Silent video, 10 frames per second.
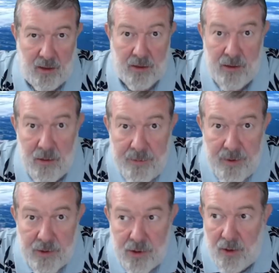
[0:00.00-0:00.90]

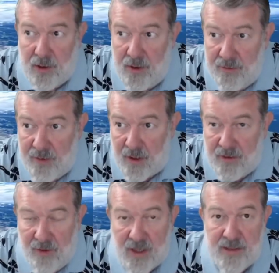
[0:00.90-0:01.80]
Наступил черный век,
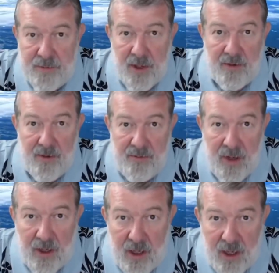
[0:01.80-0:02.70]
21
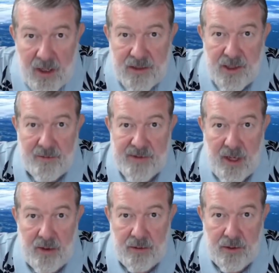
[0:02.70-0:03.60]
век для России
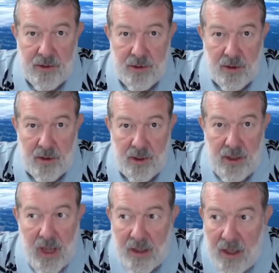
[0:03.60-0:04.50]
абсолютно черный.
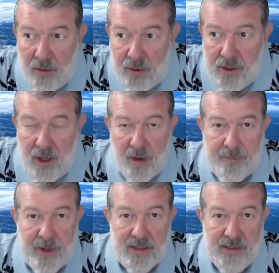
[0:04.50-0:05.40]
Ни одного дня
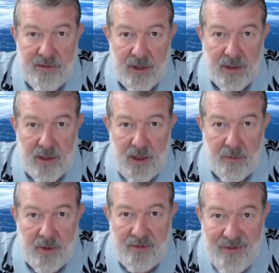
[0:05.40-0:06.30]
просвета не
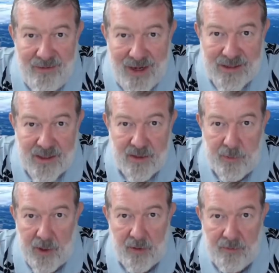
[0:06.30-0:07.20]
было. В
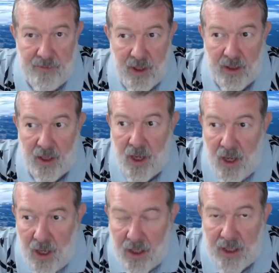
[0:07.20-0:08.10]
21 веке
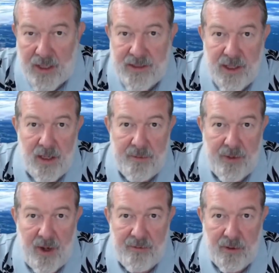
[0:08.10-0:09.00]
России
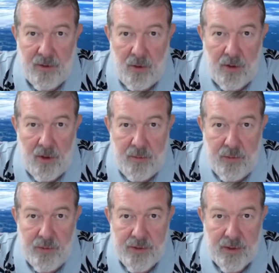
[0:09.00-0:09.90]
правил только
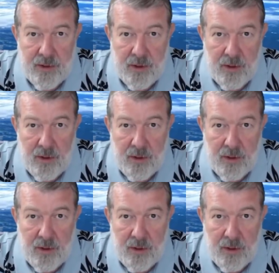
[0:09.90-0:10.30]
Путин.